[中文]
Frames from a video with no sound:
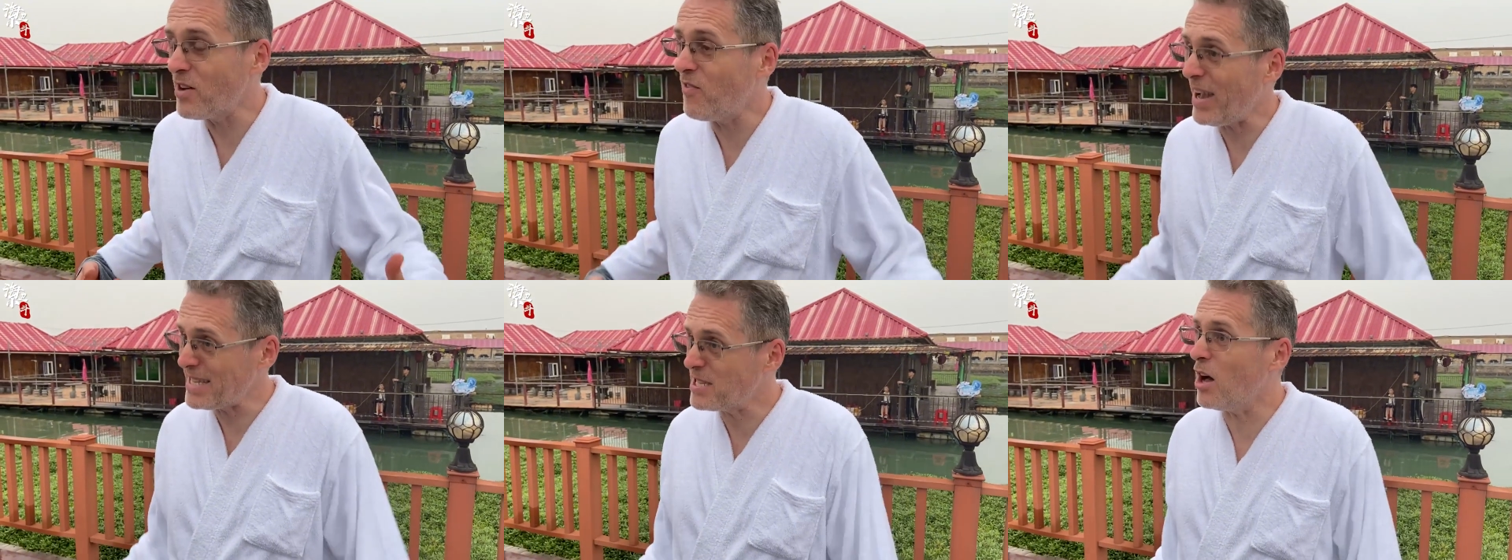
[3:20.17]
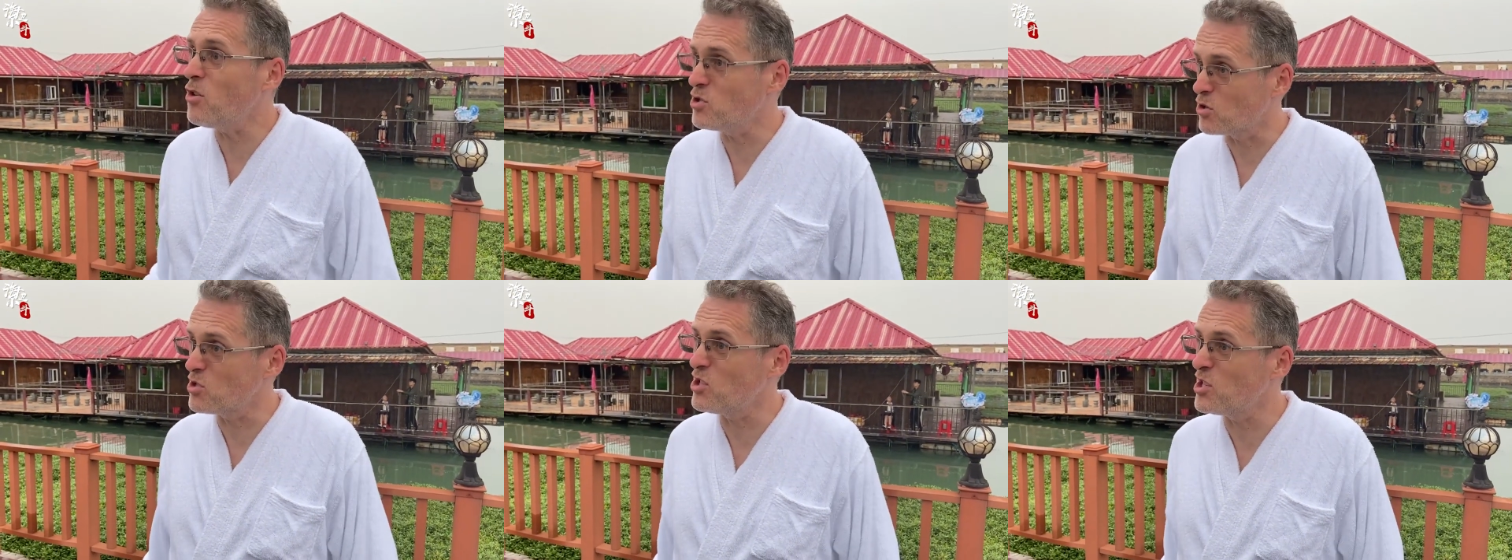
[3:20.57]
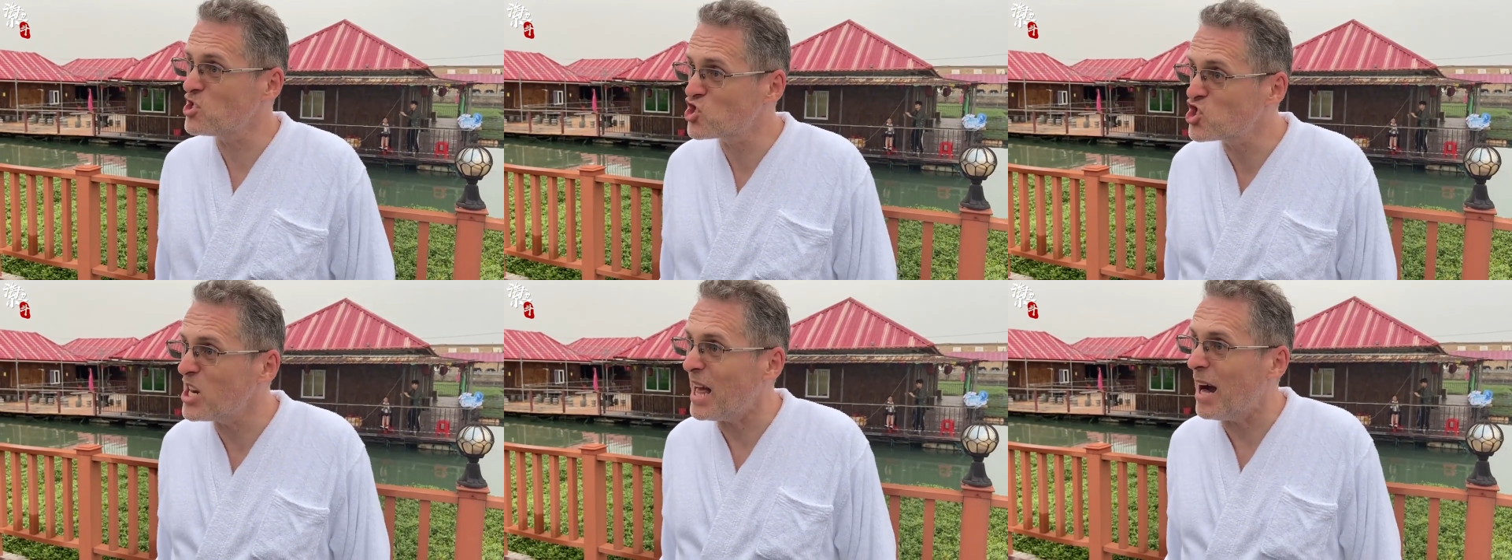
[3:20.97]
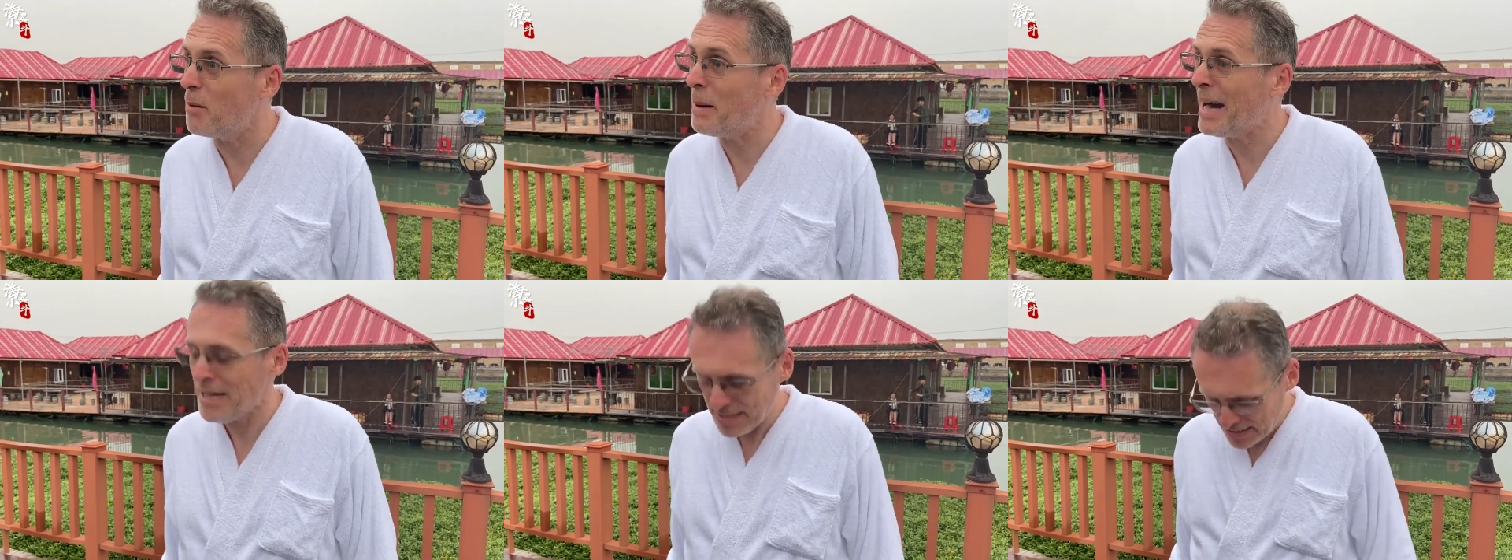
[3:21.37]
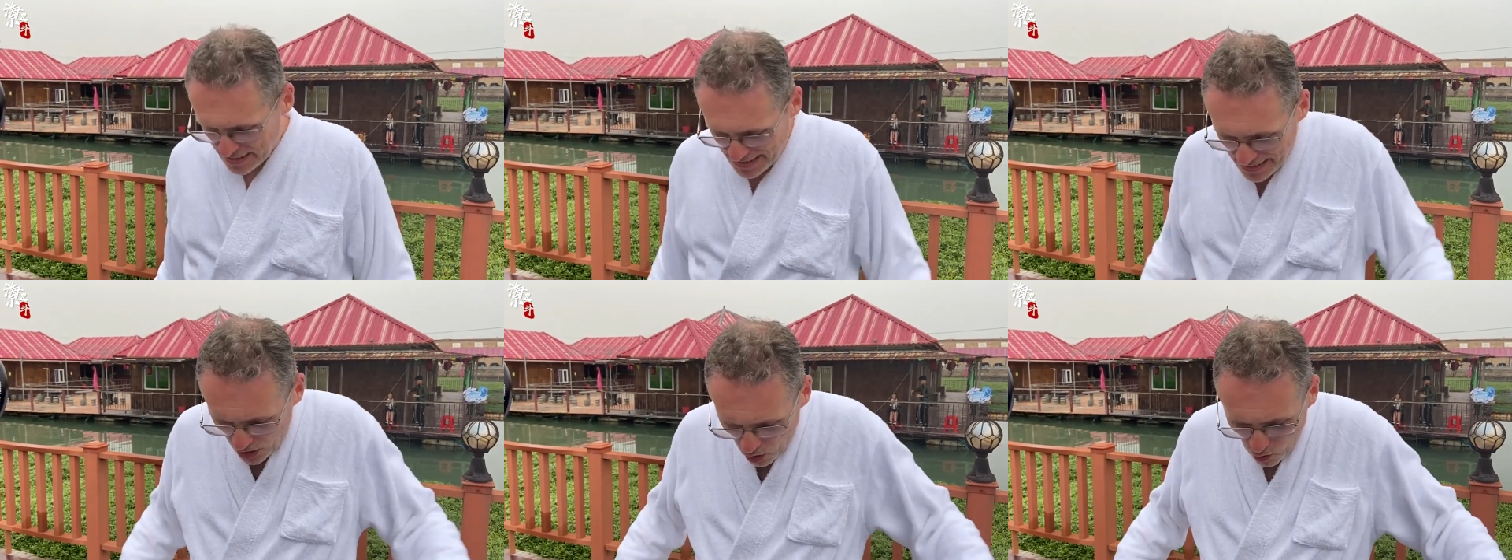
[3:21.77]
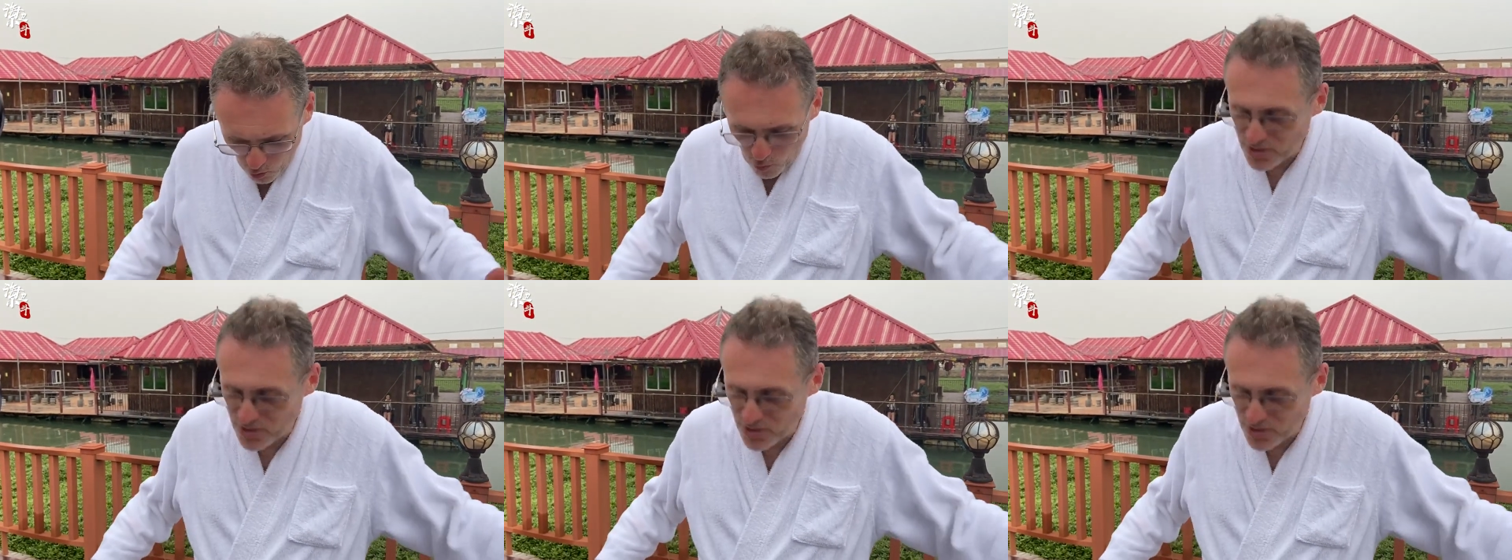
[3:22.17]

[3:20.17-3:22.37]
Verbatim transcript: 的外套就全湿了，好吗？以后